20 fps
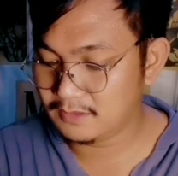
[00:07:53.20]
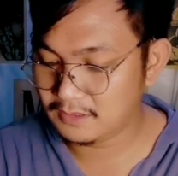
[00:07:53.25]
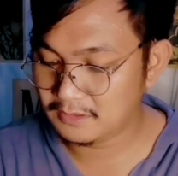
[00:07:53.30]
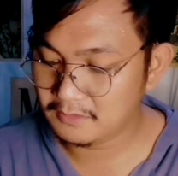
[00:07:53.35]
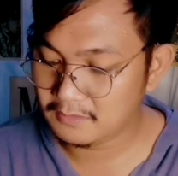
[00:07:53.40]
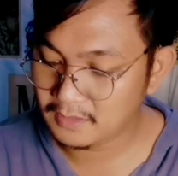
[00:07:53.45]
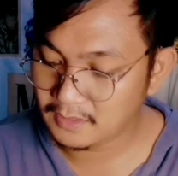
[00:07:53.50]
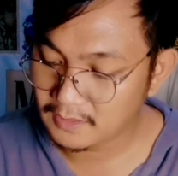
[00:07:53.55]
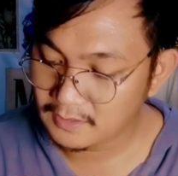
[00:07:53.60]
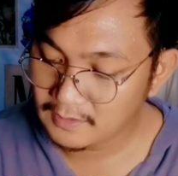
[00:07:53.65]
Okay,
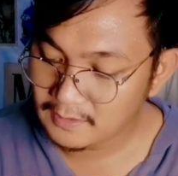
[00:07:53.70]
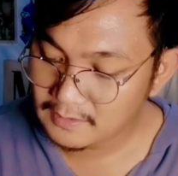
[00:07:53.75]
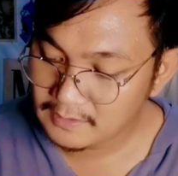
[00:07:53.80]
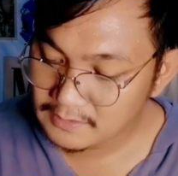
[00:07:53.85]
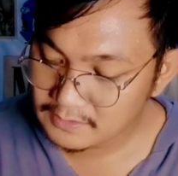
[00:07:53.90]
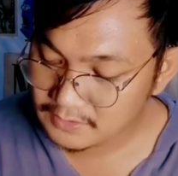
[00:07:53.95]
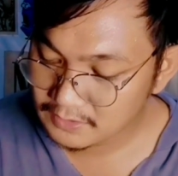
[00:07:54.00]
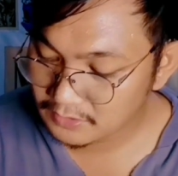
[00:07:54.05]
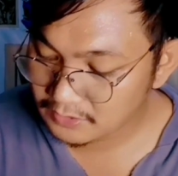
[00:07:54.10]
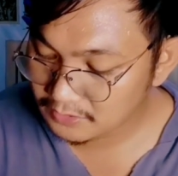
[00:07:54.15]
okay.
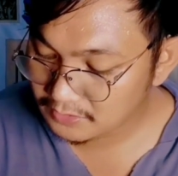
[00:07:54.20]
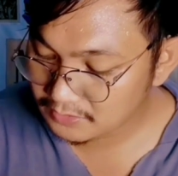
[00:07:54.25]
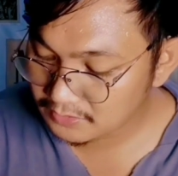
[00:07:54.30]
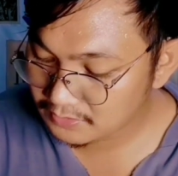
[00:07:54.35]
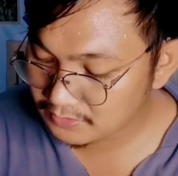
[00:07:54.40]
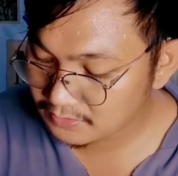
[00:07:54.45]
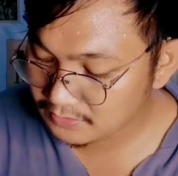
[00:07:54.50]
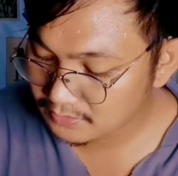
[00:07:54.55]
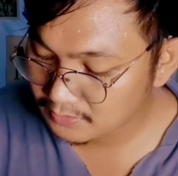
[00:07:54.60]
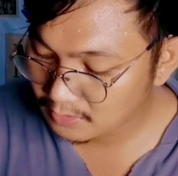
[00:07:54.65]
So,
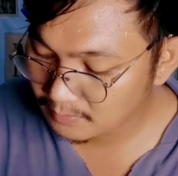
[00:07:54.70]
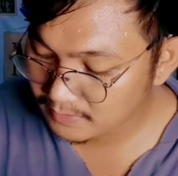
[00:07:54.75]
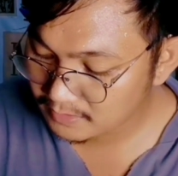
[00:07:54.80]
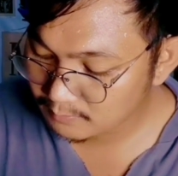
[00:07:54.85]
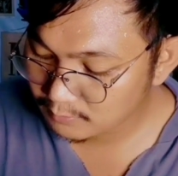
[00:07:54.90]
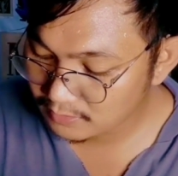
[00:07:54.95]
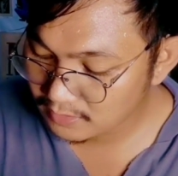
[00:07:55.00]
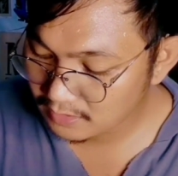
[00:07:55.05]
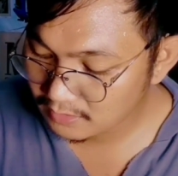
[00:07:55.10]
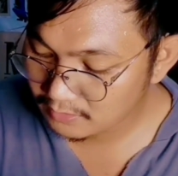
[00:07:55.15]

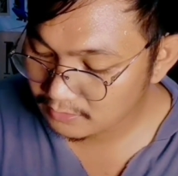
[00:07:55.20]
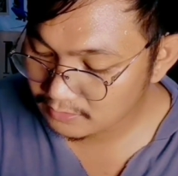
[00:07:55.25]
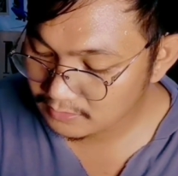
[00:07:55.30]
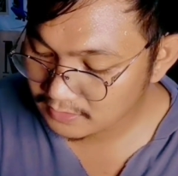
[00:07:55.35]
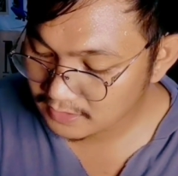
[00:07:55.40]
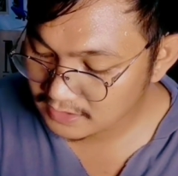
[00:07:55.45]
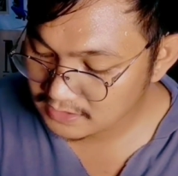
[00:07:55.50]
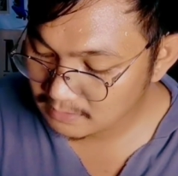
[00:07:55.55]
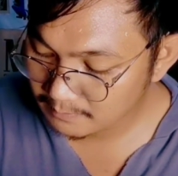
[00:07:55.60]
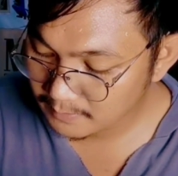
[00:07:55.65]
comment muna ako
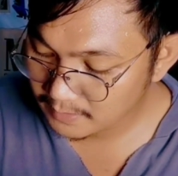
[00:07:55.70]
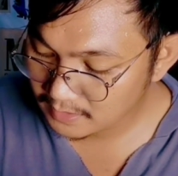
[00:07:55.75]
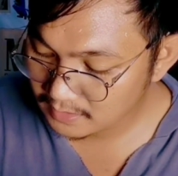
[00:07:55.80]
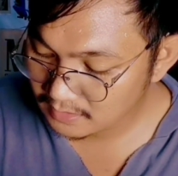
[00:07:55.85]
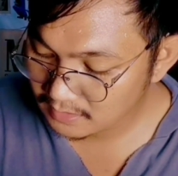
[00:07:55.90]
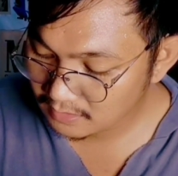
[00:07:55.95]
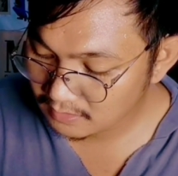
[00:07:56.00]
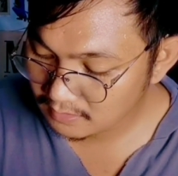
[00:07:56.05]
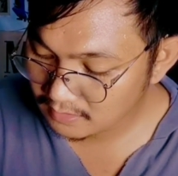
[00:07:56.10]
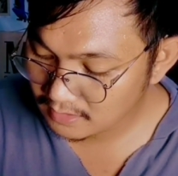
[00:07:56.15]
doon guys sa
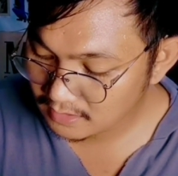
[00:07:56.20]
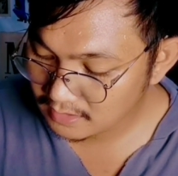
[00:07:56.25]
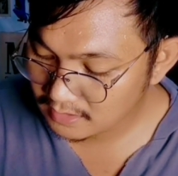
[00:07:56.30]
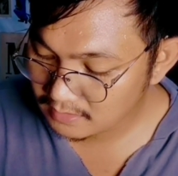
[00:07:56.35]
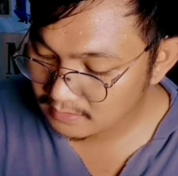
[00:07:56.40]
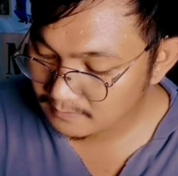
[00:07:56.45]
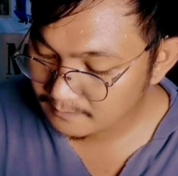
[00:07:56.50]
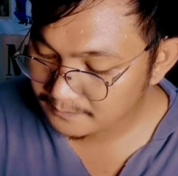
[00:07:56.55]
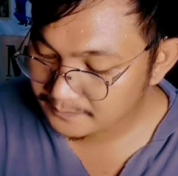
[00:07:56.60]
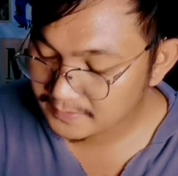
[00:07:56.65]
part na yun
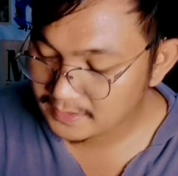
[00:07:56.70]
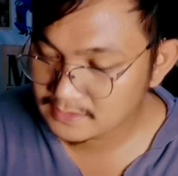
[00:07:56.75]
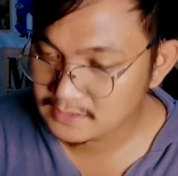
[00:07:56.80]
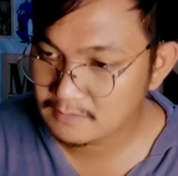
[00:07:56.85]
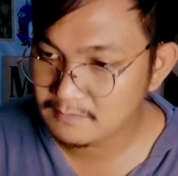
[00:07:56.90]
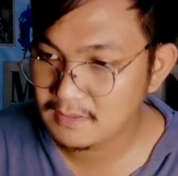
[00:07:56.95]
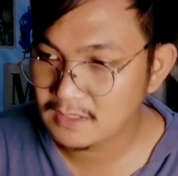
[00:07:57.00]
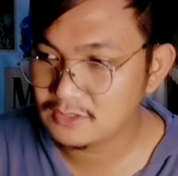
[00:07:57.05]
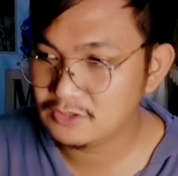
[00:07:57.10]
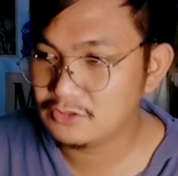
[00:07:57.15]
ha.
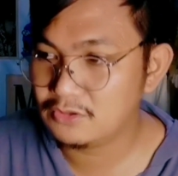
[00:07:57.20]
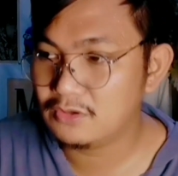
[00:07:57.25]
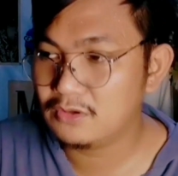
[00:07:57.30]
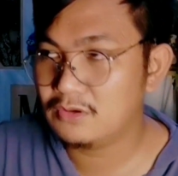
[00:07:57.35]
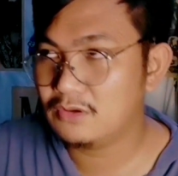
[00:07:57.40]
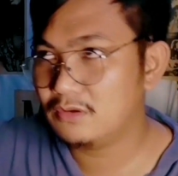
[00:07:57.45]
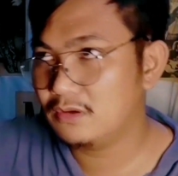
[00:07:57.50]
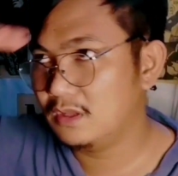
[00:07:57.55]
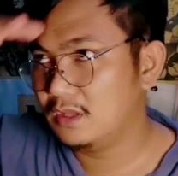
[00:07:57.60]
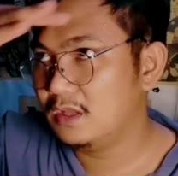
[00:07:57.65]
Kasi
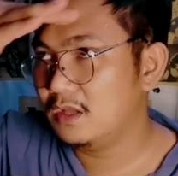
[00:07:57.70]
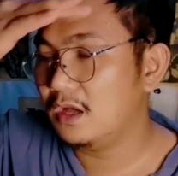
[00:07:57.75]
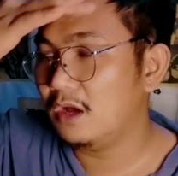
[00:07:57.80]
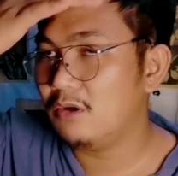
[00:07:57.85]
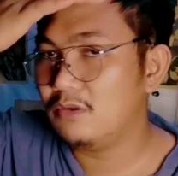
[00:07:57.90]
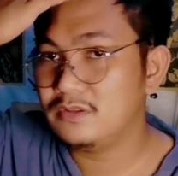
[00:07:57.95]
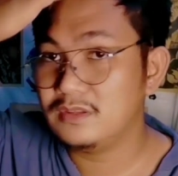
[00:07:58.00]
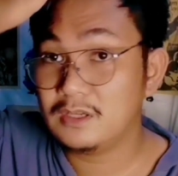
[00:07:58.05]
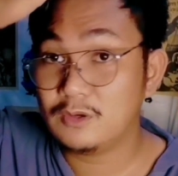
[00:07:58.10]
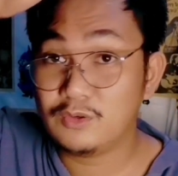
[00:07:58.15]
medyo
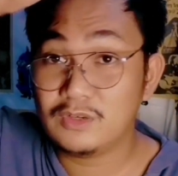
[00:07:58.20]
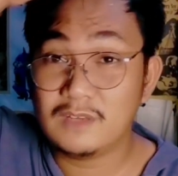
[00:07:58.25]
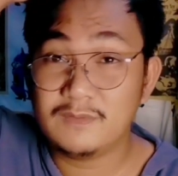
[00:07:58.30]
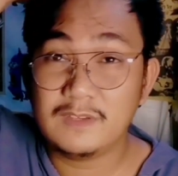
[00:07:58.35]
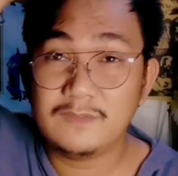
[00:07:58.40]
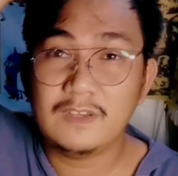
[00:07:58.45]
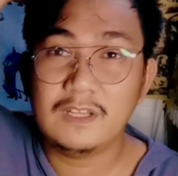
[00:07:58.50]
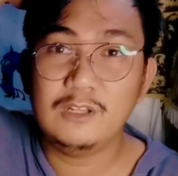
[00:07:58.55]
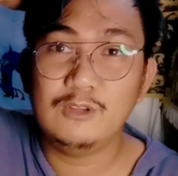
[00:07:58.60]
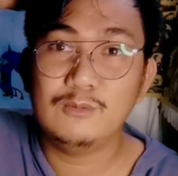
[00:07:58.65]
ako hindi ko
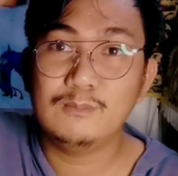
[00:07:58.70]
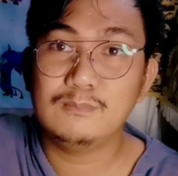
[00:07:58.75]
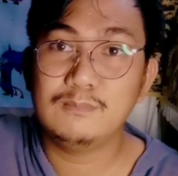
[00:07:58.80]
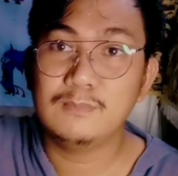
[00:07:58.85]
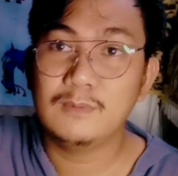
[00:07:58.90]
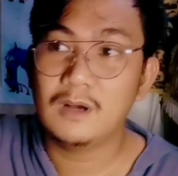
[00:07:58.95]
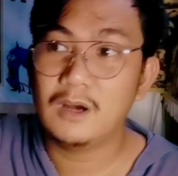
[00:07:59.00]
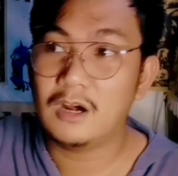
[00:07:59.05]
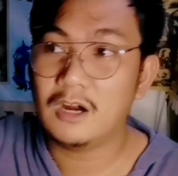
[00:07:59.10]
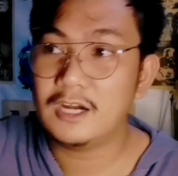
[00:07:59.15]
nafe-feel
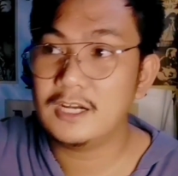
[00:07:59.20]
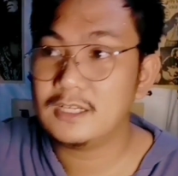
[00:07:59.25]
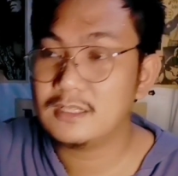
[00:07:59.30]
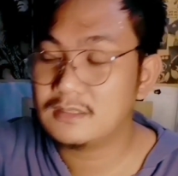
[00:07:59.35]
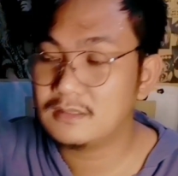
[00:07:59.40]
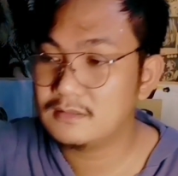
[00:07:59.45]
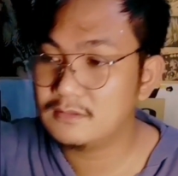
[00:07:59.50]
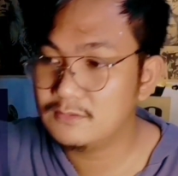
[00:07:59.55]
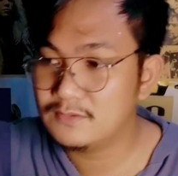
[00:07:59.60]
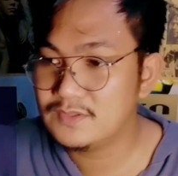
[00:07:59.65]
yung heart
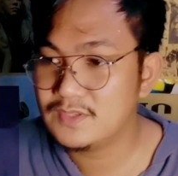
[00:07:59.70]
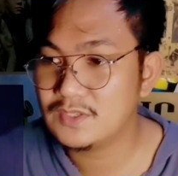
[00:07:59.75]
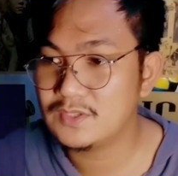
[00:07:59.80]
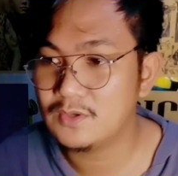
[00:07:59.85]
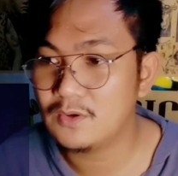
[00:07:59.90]
doon